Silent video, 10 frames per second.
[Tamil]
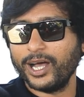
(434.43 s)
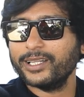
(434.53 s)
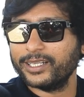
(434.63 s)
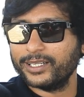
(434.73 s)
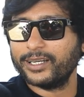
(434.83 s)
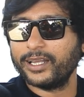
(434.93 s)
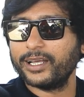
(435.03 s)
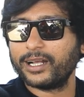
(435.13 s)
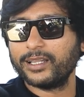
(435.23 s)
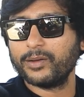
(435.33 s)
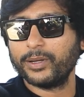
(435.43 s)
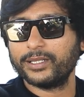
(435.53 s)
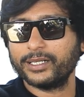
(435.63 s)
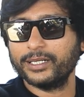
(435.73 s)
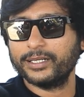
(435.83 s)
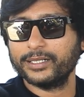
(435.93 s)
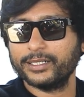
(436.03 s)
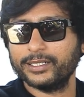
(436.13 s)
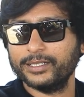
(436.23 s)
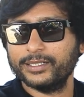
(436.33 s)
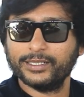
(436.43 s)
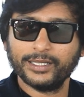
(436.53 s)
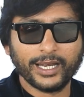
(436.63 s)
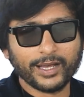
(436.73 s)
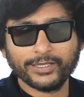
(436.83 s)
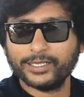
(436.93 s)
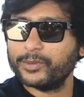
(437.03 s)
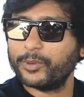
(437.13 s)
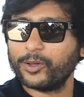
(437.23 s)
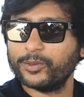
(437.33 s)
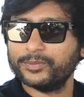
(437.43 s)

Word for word: அதுக்கு இதில் நிறைய கதாபாத்திரங்கள் இருக்கு நல்லா வந்திருக்கு படம்